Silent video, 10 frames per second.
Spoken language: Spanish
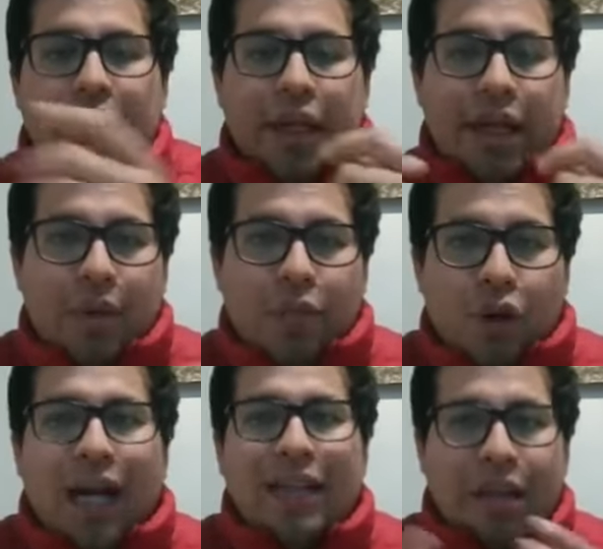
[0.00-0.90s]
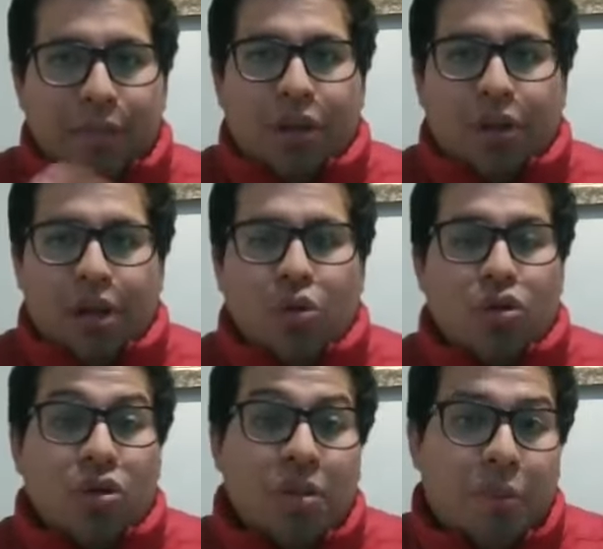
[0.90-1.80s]
En cambio, hay también los
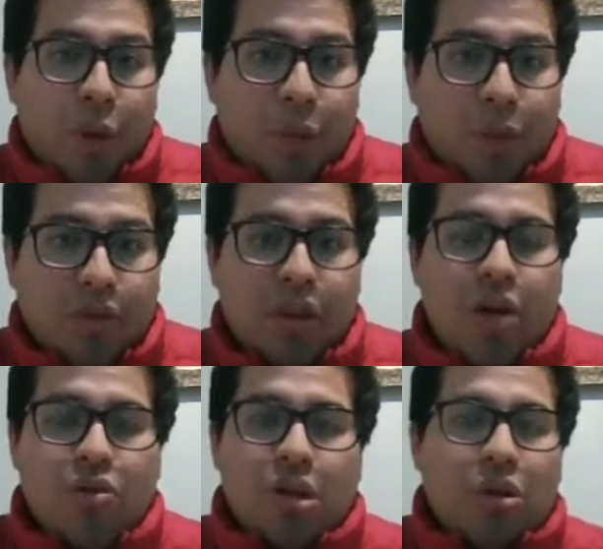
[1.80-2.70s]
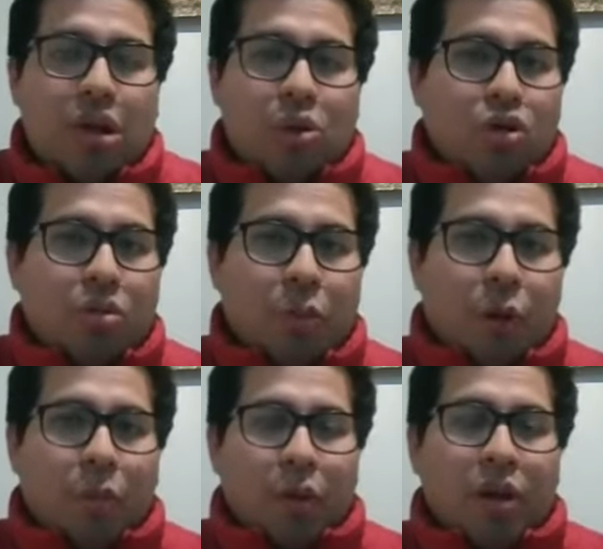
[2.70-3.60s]
recursos impropios. ¿Qué cosa es el recurso
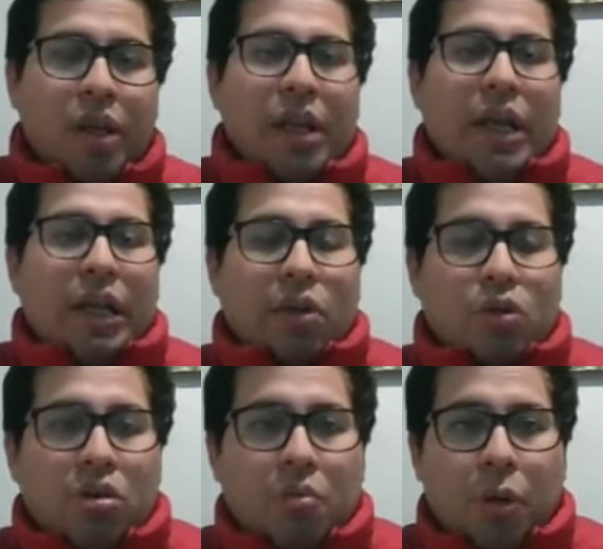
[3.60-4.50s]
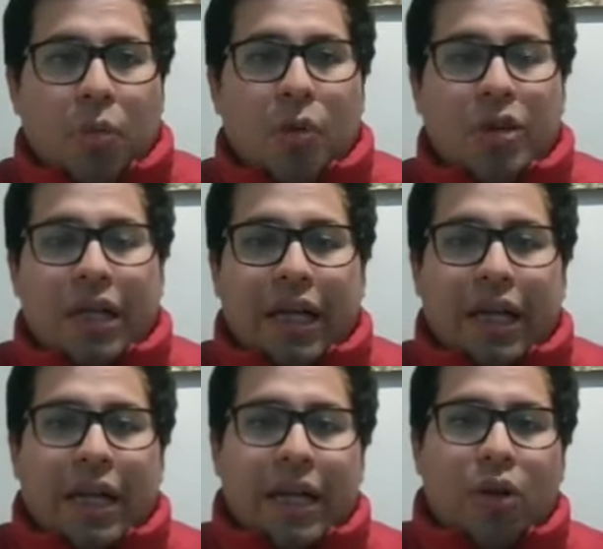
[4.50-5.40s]
impropio? El recurso impropio es
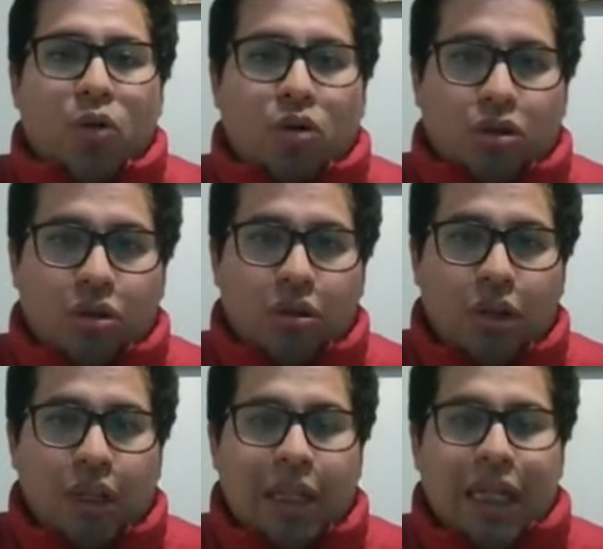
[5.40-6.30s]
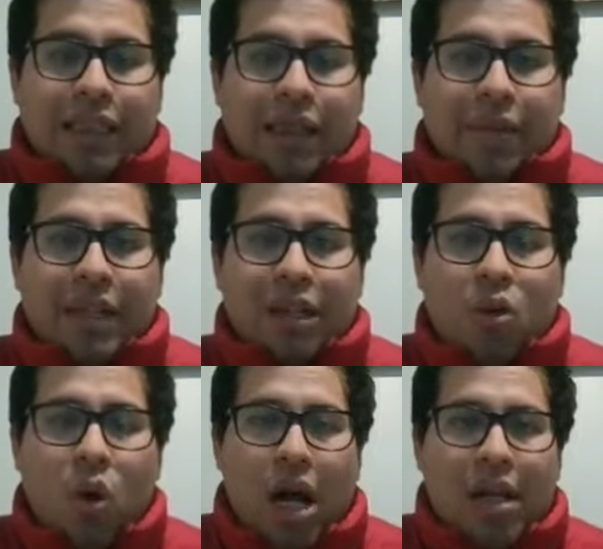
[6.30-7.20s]
aquel recurso a través del
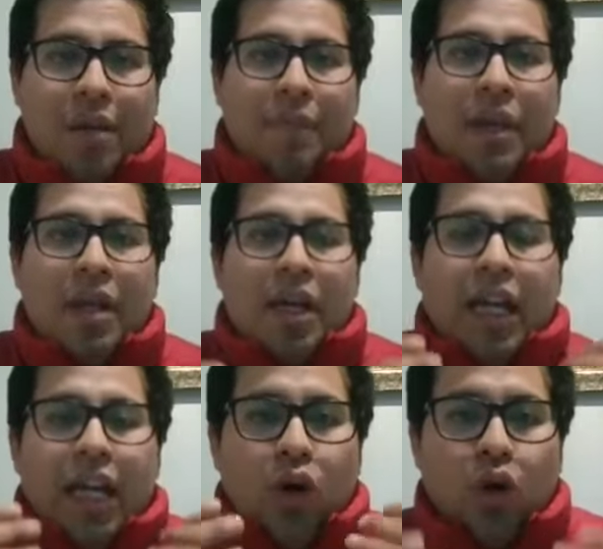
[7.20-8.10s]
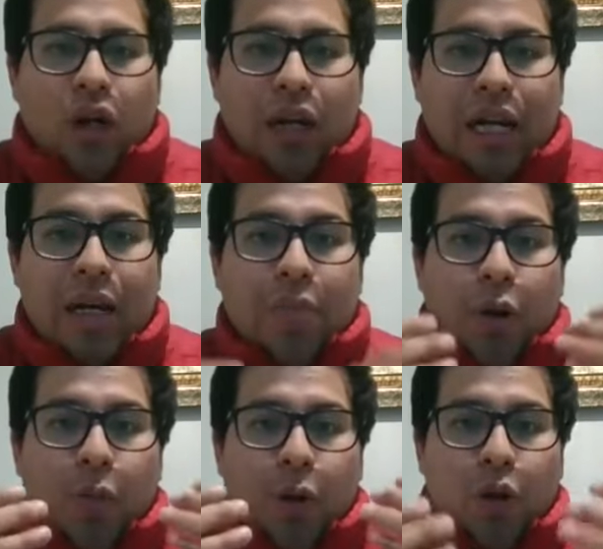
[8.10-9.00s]
cual el, el
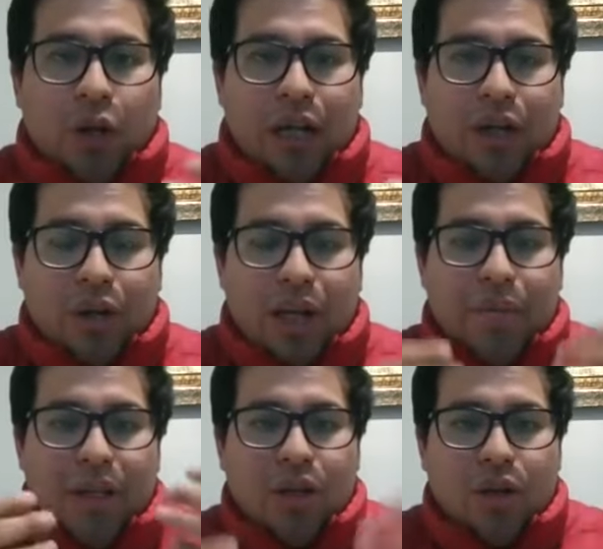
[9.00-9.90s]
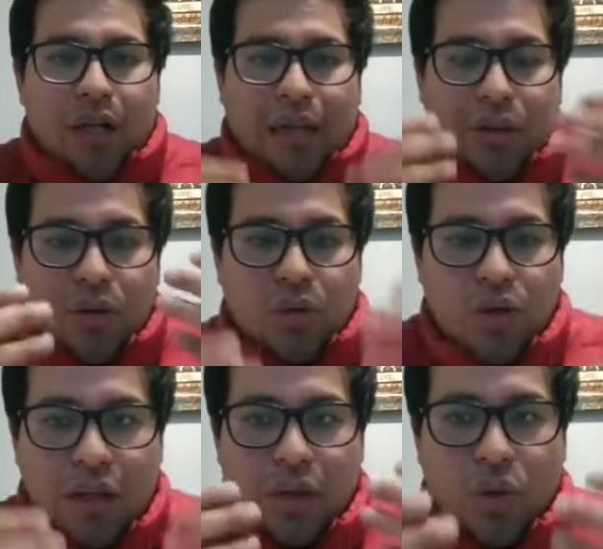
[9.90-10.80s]
propio órgano que emitió la
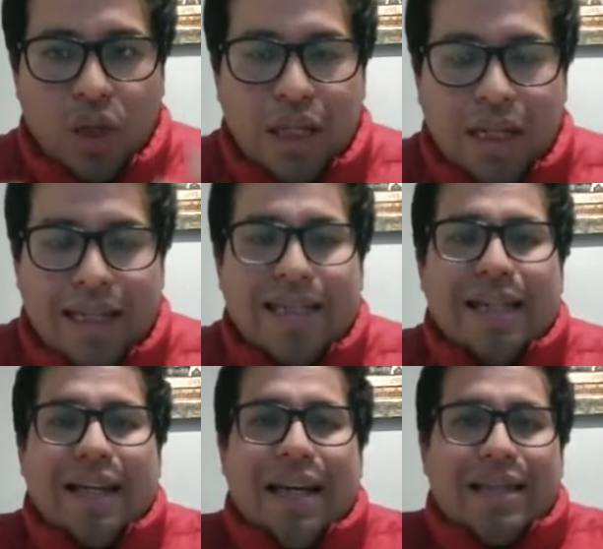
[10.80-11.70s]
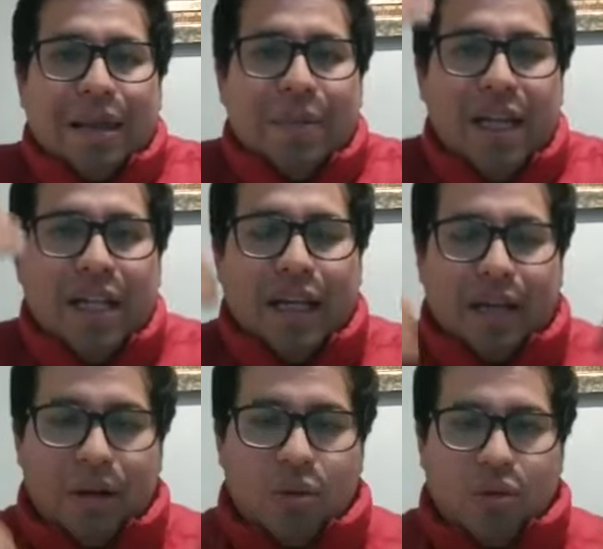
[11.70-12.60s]
resolución recurrida es el que examina el
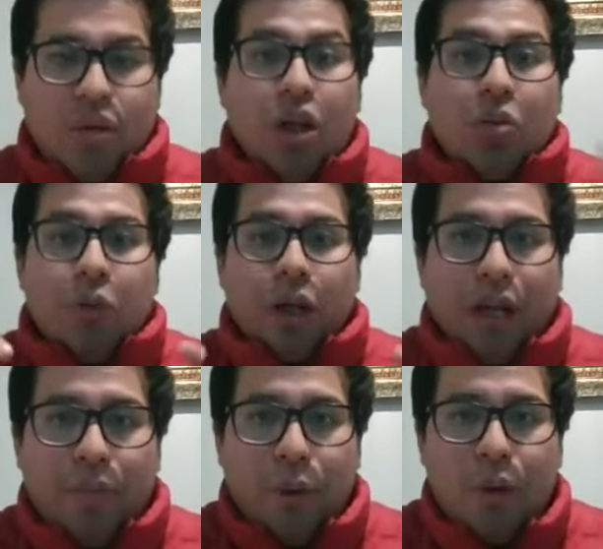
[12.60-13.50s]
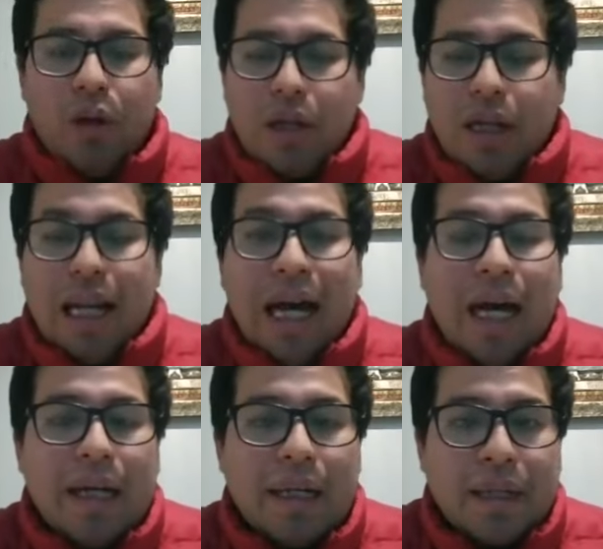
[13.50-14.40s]
recurso. Por ejemplo, la
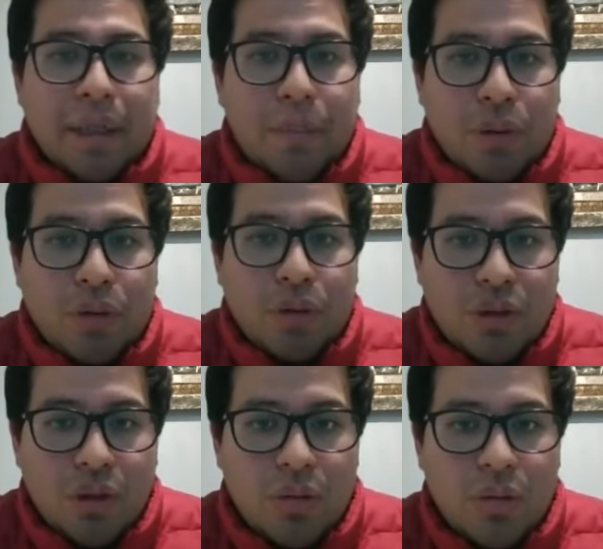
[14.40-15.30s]
reposición.